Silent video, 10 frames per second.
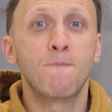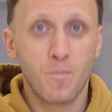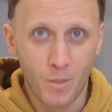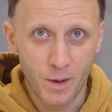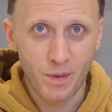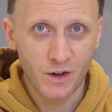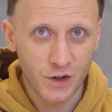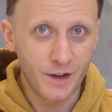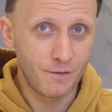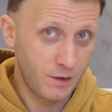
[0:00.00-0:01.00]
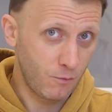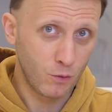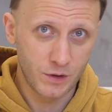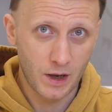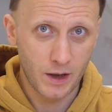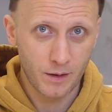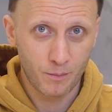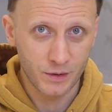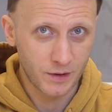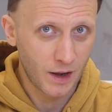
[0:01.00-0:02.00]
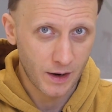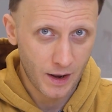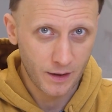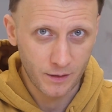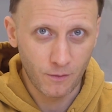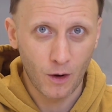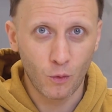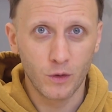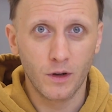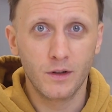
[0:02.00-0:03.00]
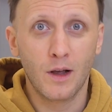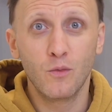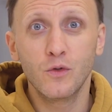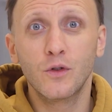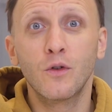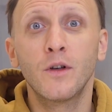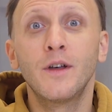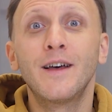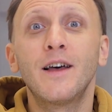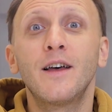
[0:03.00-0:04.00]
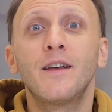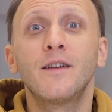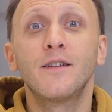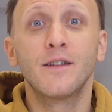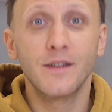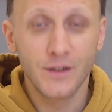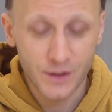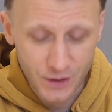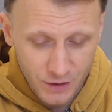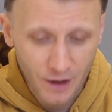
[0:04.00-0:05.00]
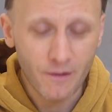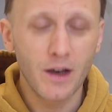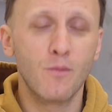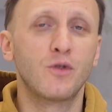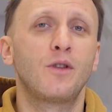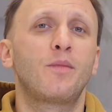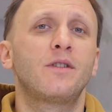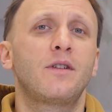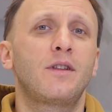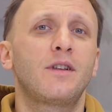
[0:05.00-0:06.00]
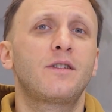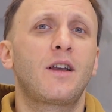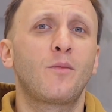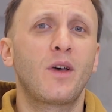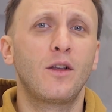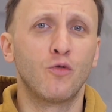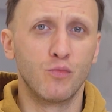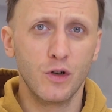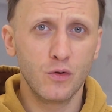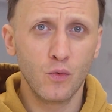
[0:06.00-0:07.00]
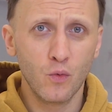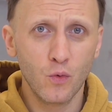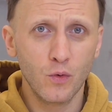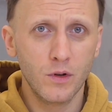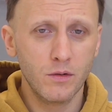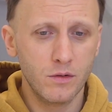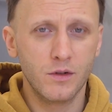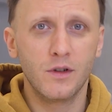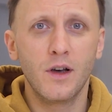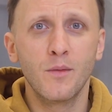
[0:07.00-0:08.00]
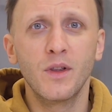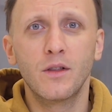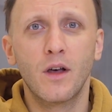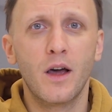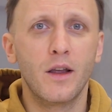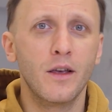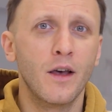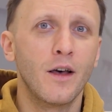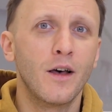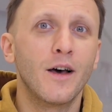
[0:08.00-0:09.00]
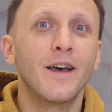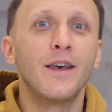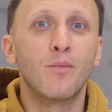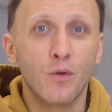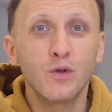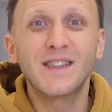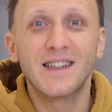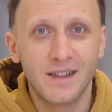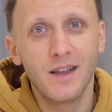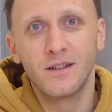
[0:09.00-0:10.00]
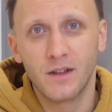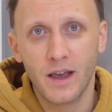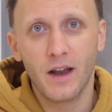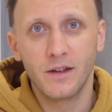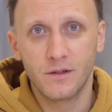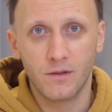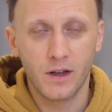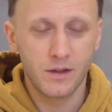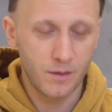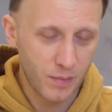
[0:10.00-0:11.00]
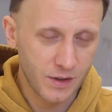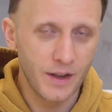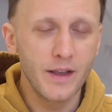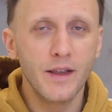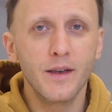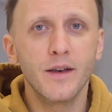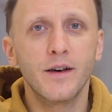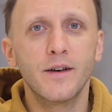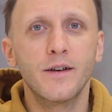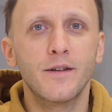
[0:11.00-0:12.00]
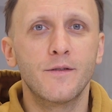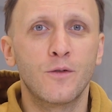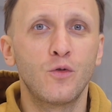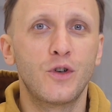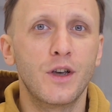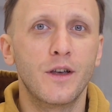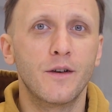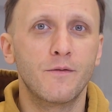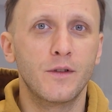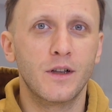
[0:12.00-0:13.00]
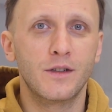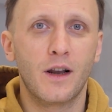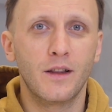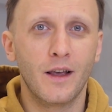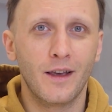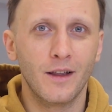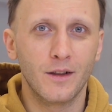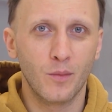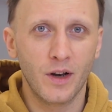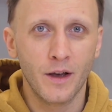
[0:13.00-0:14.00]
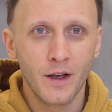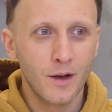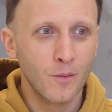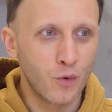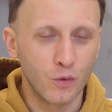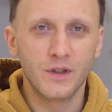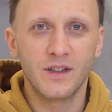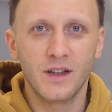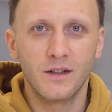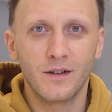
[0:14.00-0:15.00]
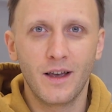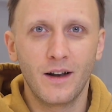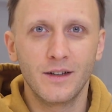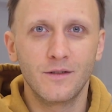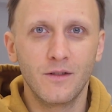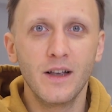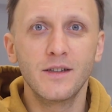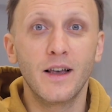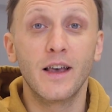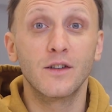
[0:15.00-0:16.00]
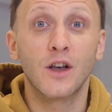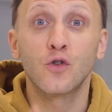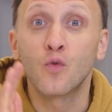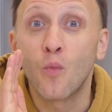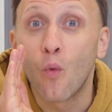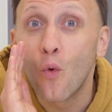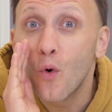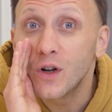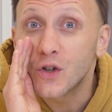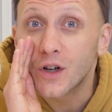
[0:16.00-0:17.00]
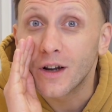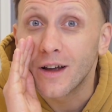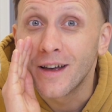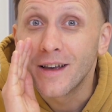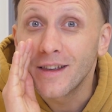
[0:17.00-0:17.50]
Мы пришли всего за полтора-два года к тому, что Человека можно признать иностранным агентом за что угодно, за комментарий и просто за нелояльность власти. Последние а, включения в иностранные агенты были просто за нелояльность власти, а я скажу больше.